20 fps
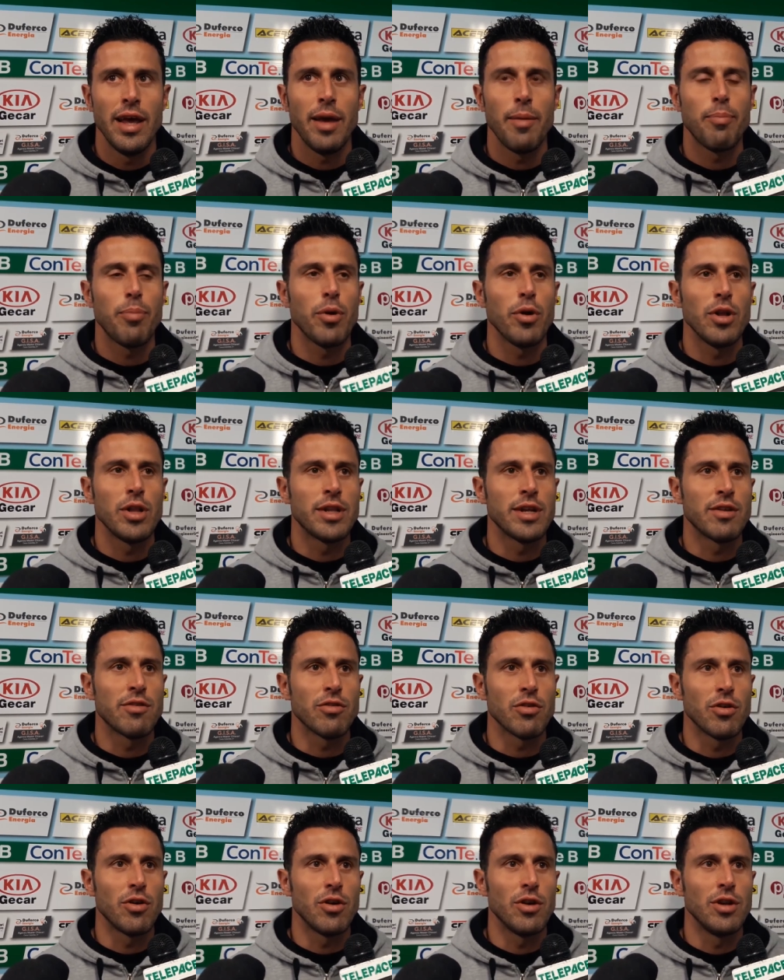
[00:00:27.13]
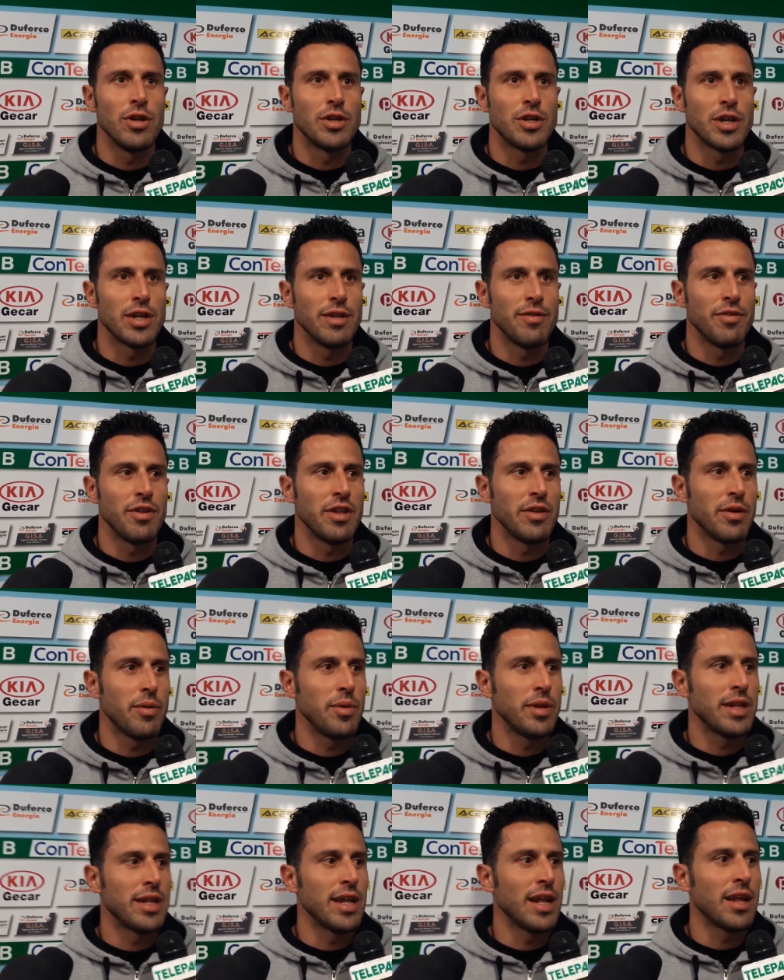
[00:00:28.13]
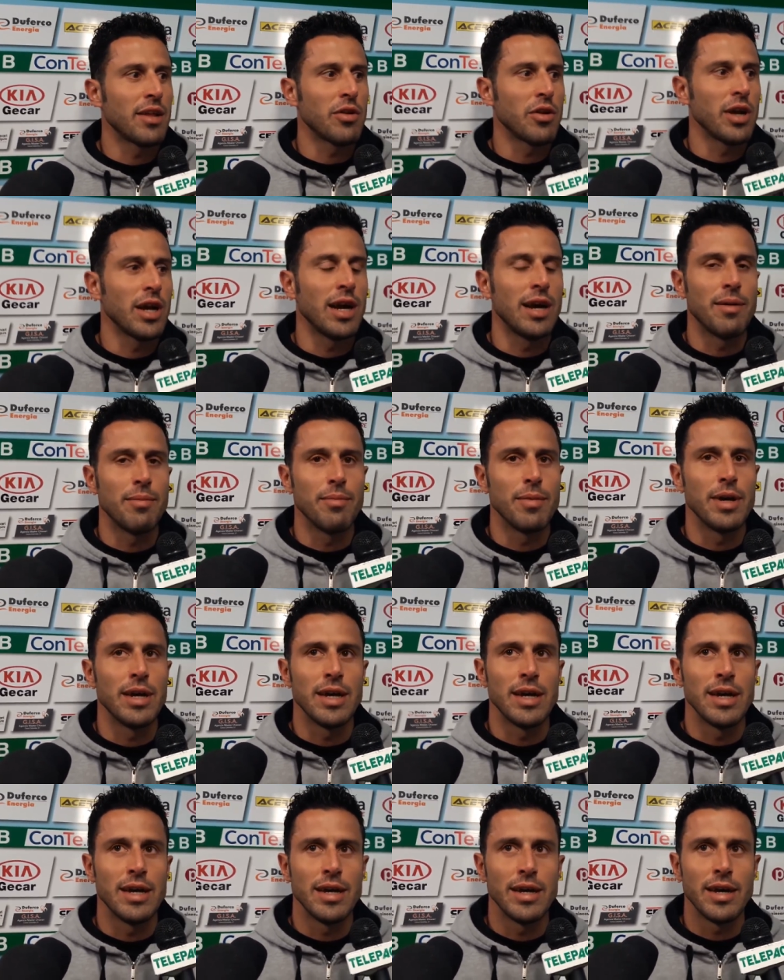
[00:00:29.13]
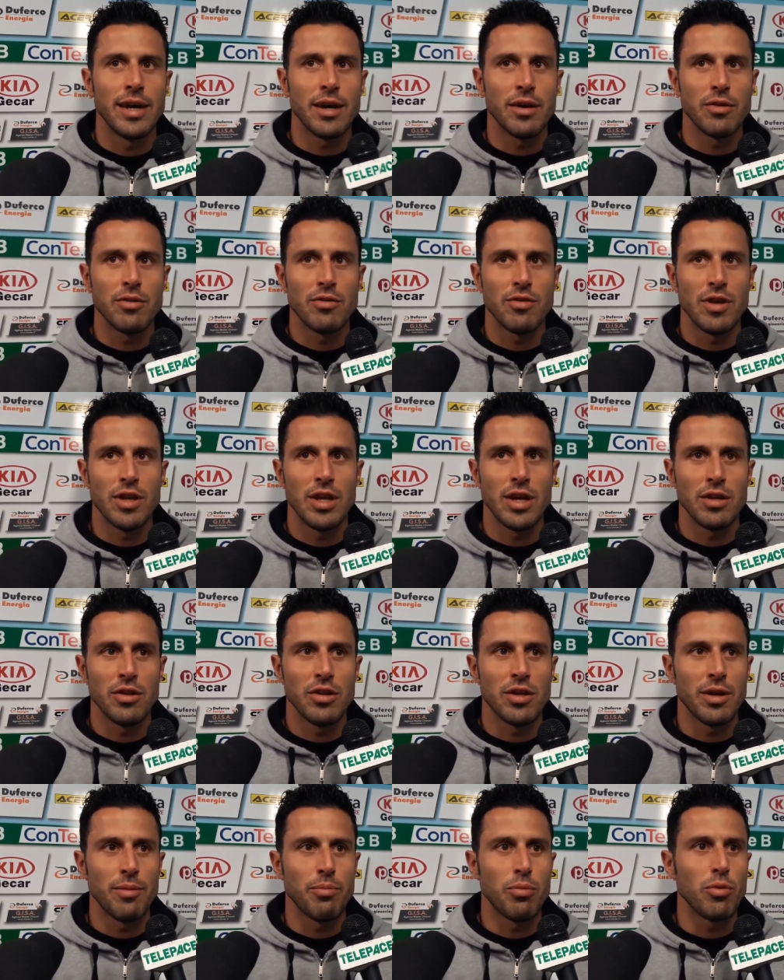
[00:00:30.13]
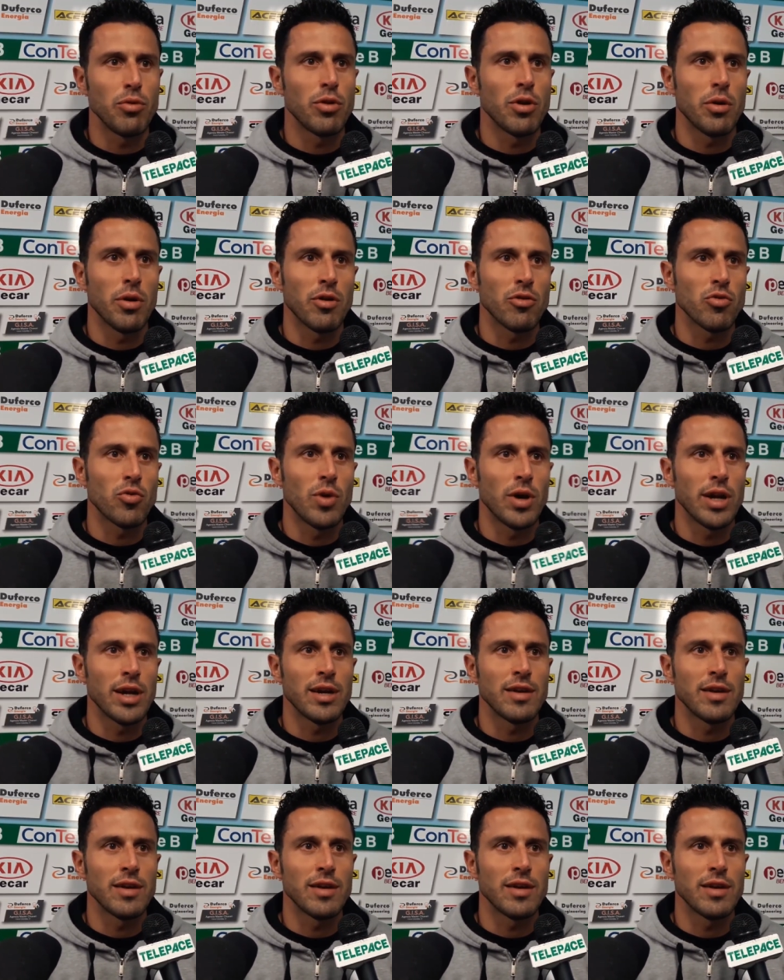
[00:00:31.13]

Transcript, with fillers: e poi il terzo gol ci ha definitivamente tagliato le gambe e ha consegnato i tre punti a una squadra